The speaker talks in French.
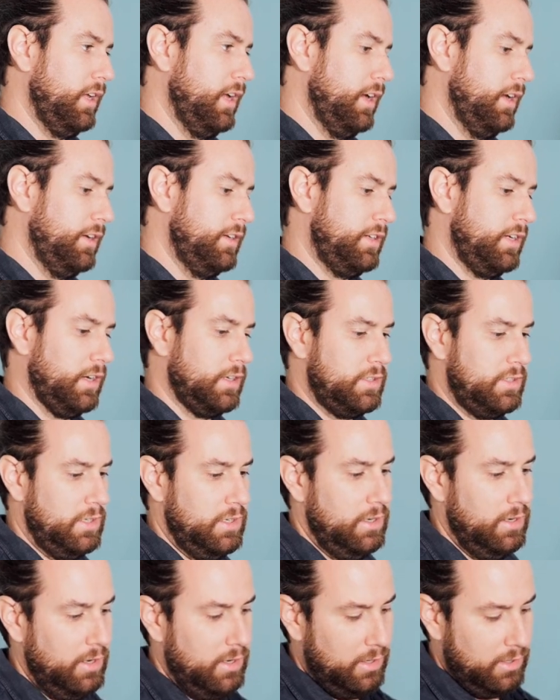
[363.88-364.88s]
et aller
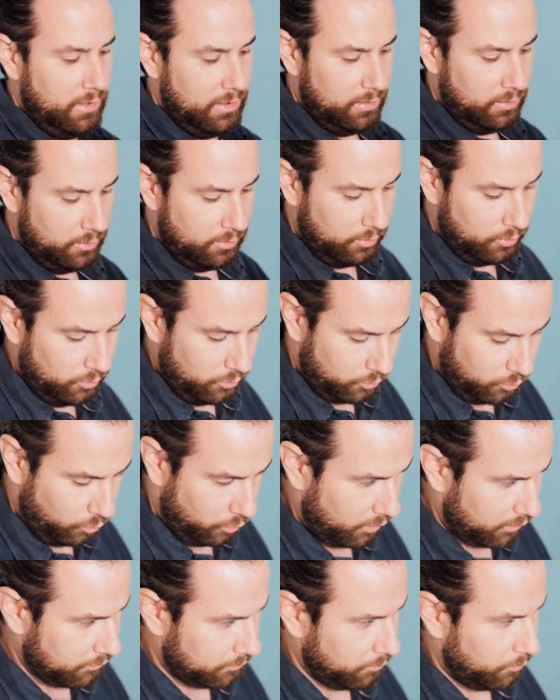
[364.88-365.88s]
chercher le
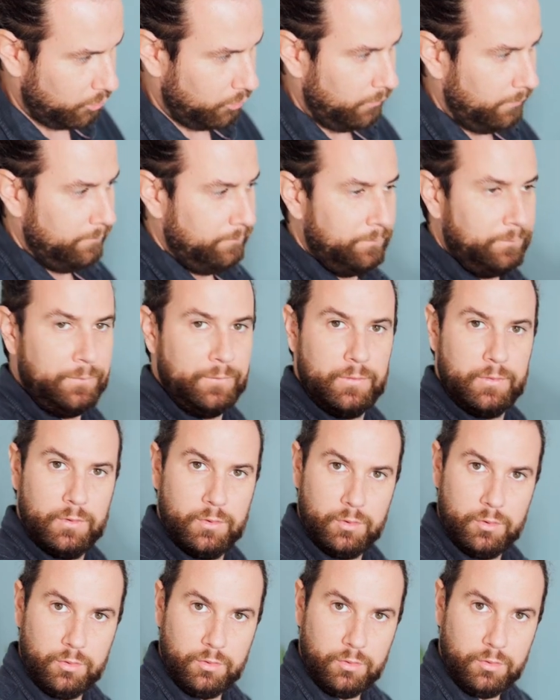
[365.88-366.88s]
croisement
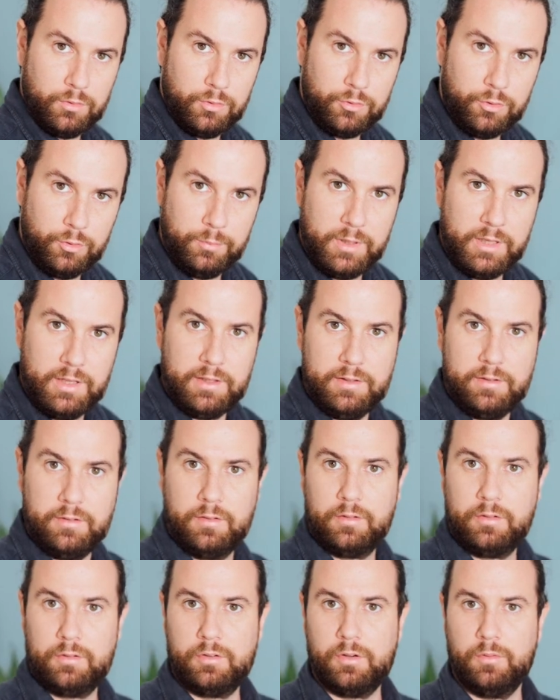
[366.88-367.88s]
de mes lignes,
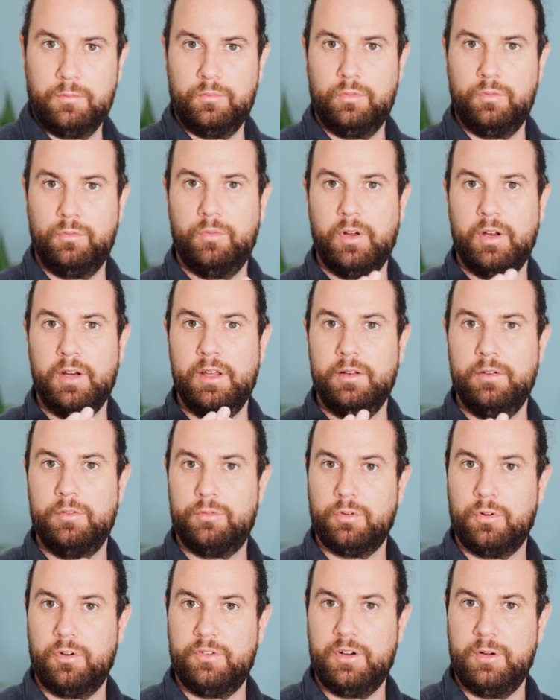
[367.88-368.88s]
comme vous le voyez
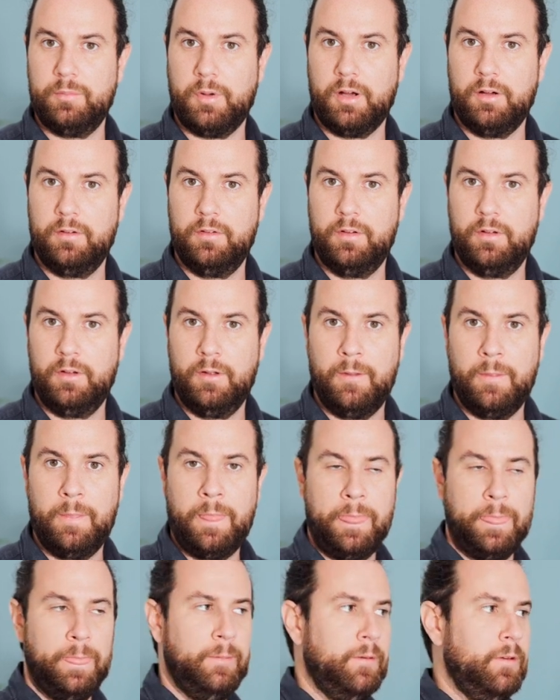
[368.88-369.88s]
sur le schéma.
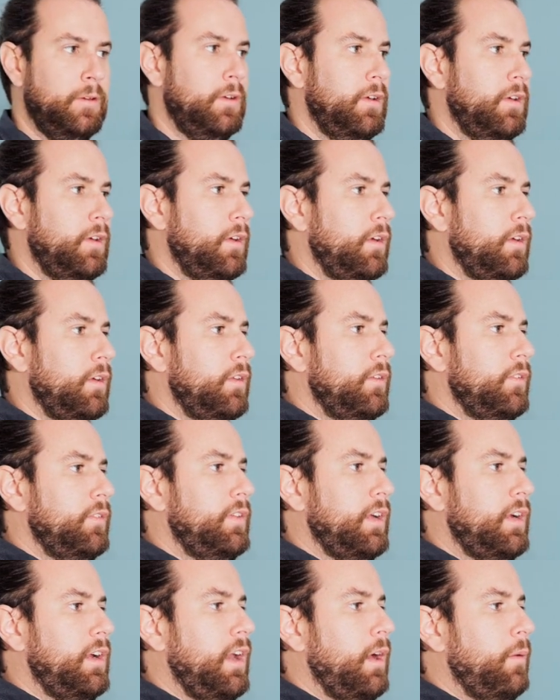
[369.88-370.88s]

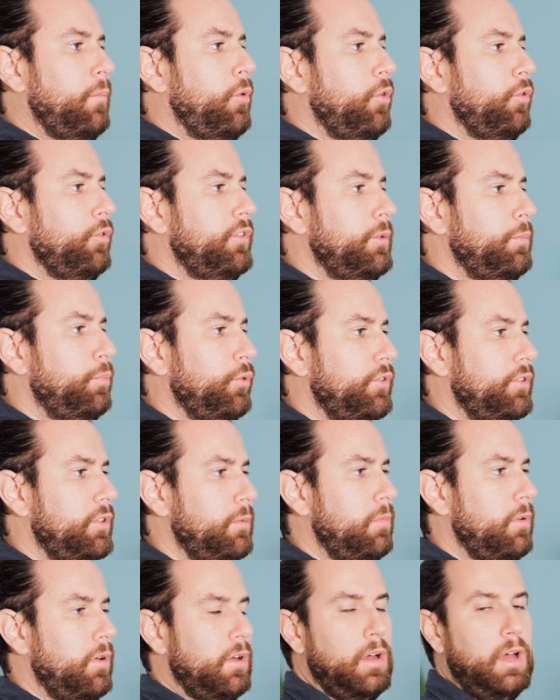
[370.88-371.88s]
C'est clairement aussi
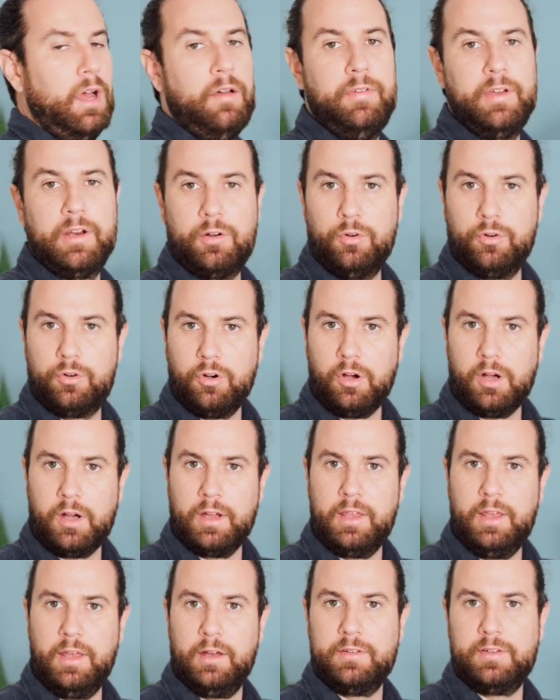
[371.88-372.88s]
possible avec le corps
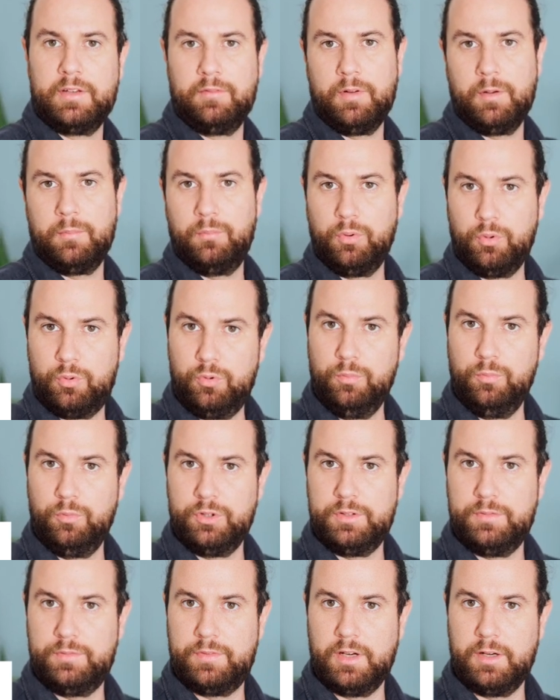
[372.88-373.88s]
arrière, ça va beaucoup
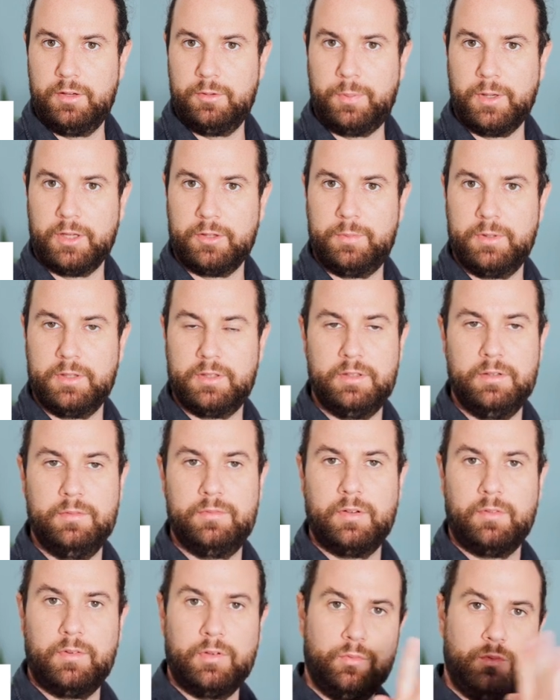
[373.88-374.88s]
modifier les perspectives,
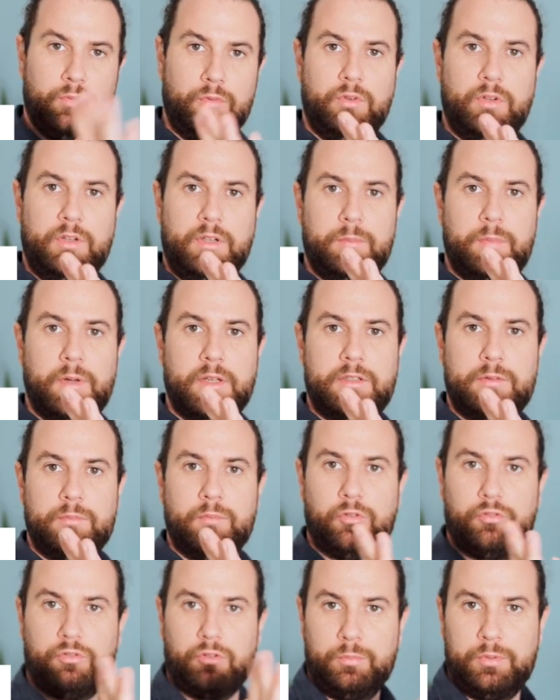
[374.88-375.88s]
ça va nous donner des
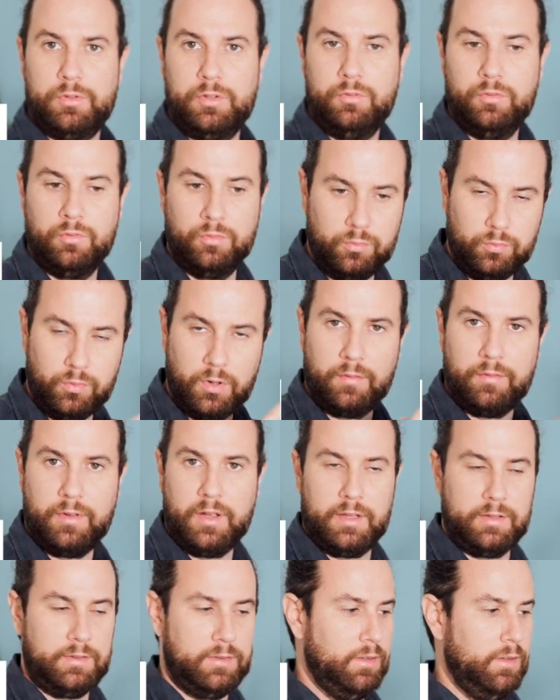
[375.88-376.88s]
bâtiments champignons ou
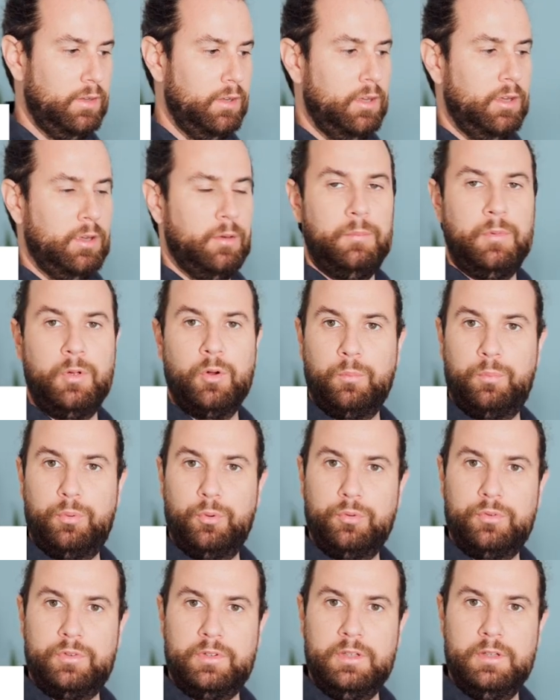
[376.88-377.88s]
l'inverse, mais on peut
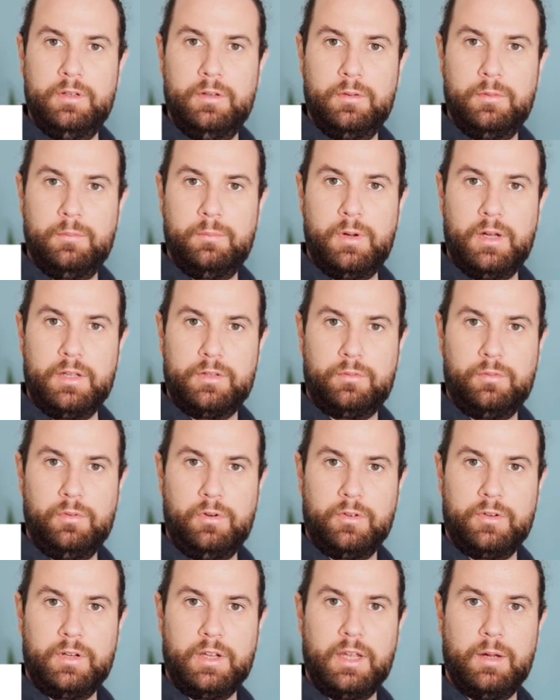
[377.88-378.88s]
aussi
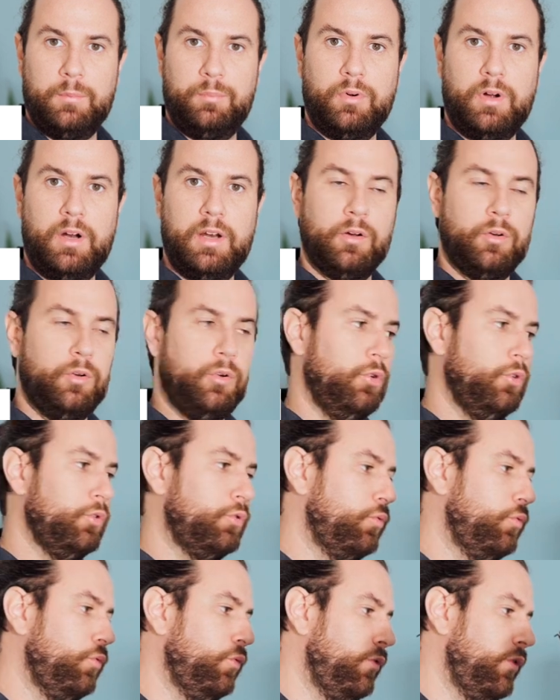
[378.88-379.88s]
basculer en arrière pour aller
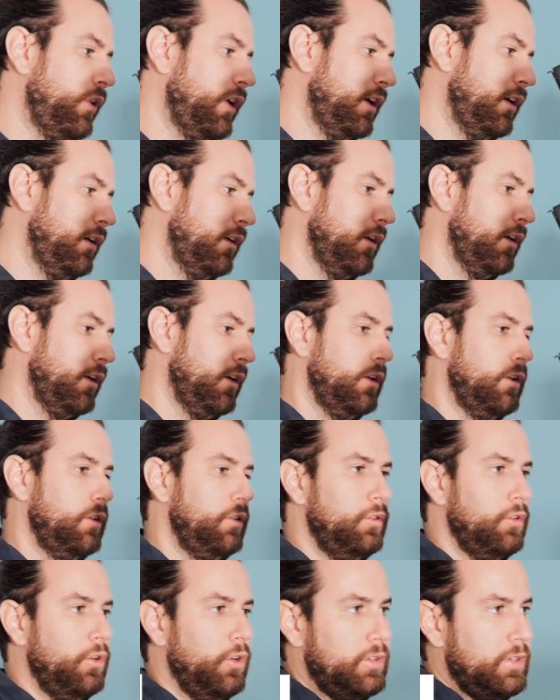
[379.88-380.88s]
retrouver
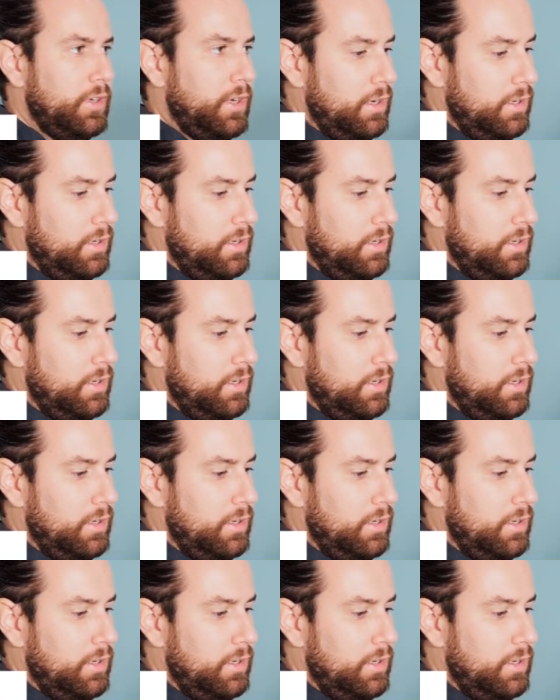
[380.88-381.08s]
notre